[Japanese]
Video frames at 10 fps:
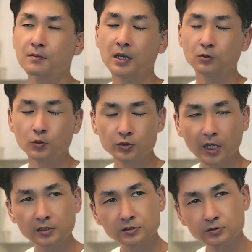まあ、6
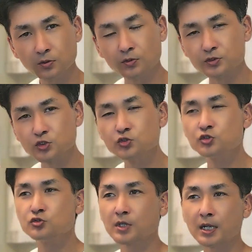月の中
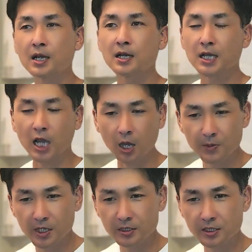旬から加
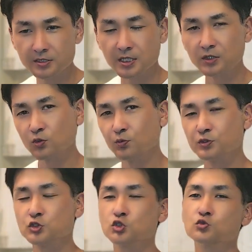盟店さんの
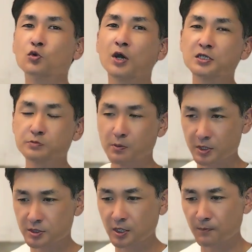募集を始め
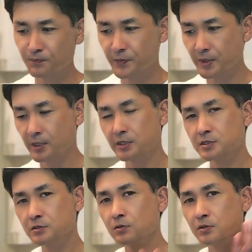ましたで
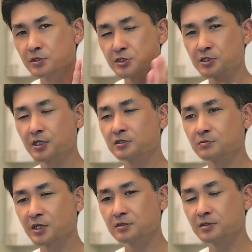一度7
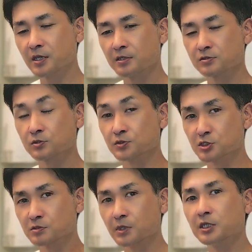月末でそれを
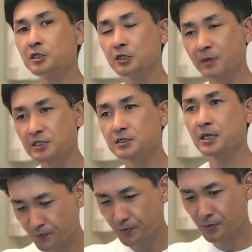締め切ります
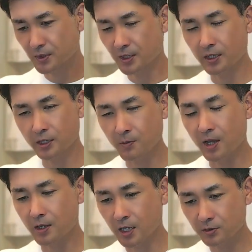で
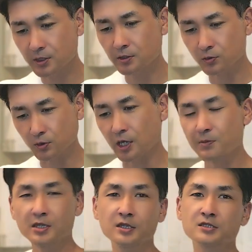今ある程度の加
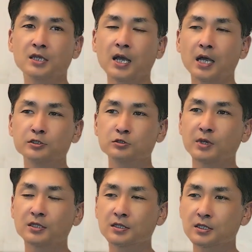盟店さんが集
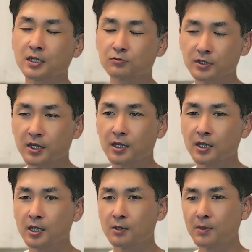まったので、
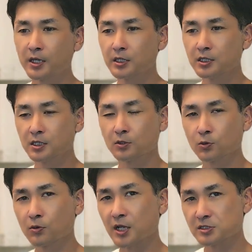まあ、一気に
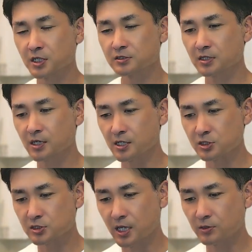これを8月から
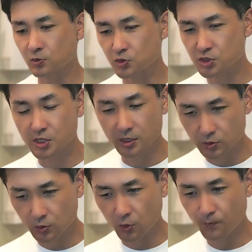スタートしていくと